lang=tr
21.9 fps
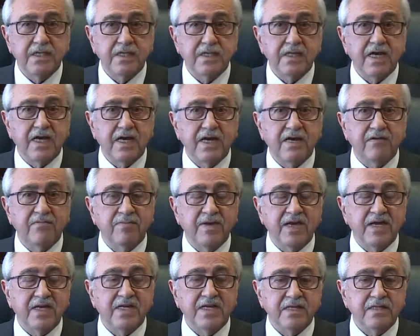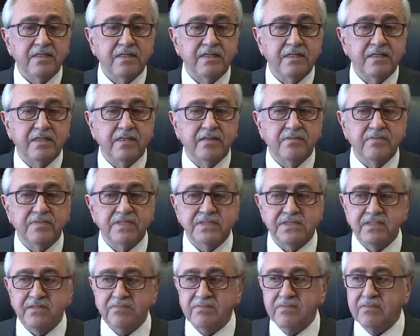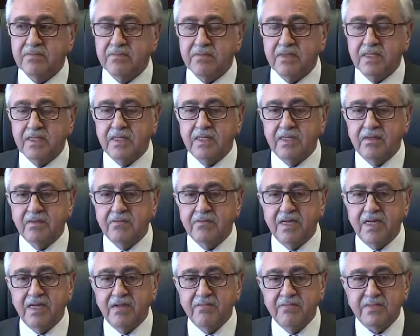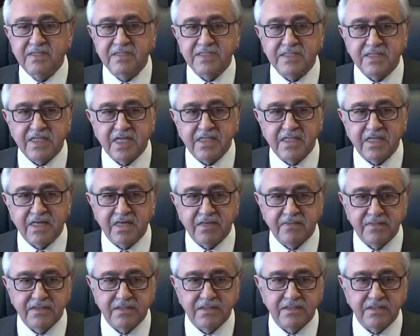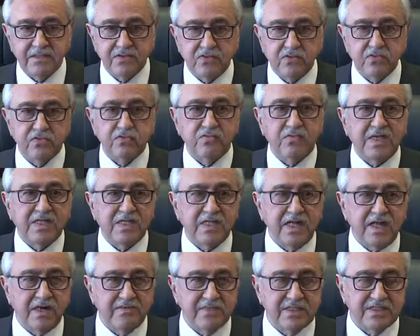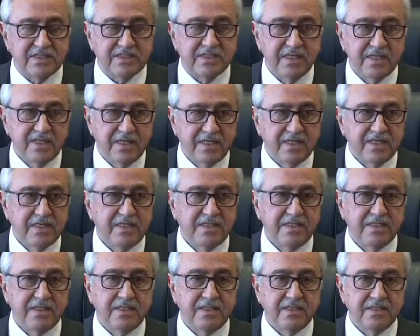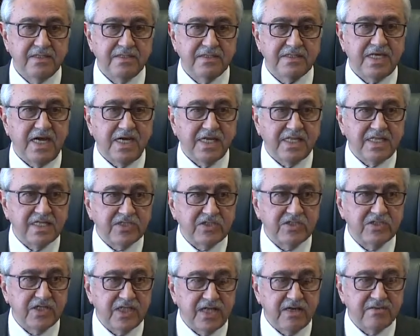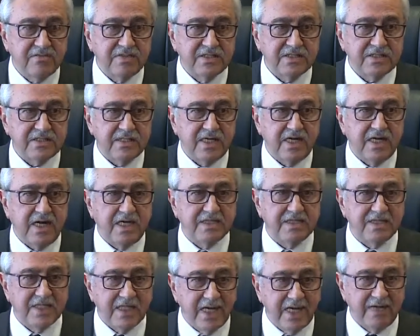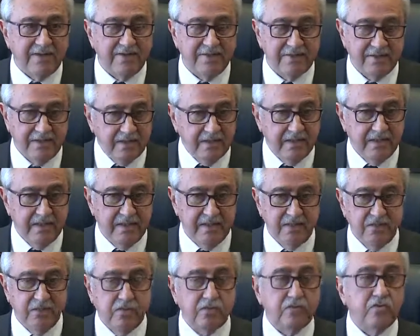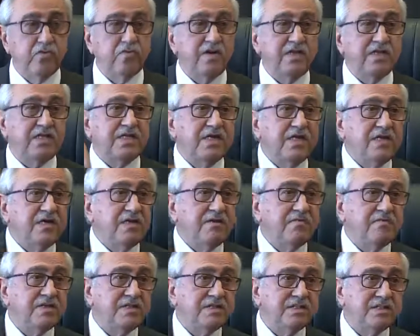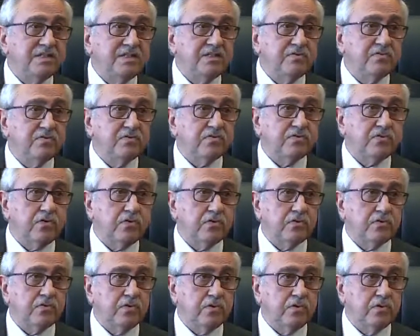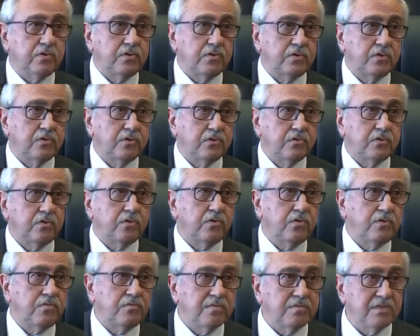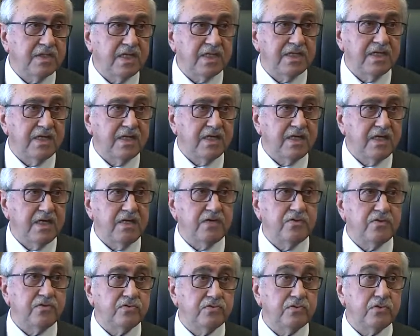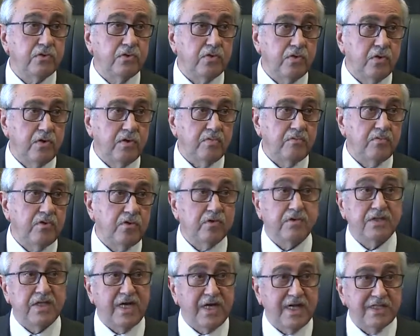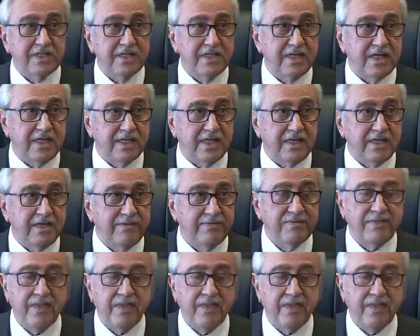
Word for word: Yani ben e, bizim e, bilim insanlarımız, uzmanlarımız, e, sağlıkçılarımız adına hükümetin bizi bu soktuğu durum nedeniyle üzülüyorum onlar adına da.